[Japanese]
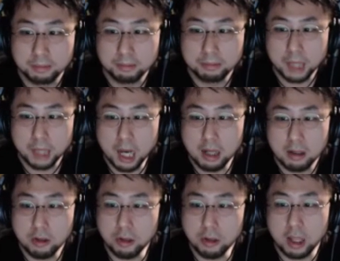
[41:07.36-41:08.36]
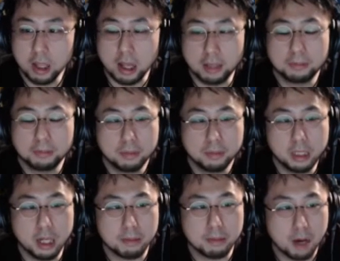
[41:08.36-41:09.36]
あ、飲んでたじゃあ
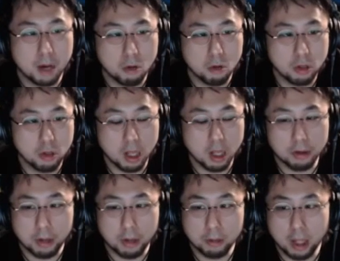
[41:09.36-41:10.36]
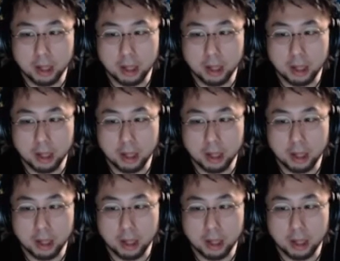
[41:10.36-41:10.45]
まあ遅くなるのかもね。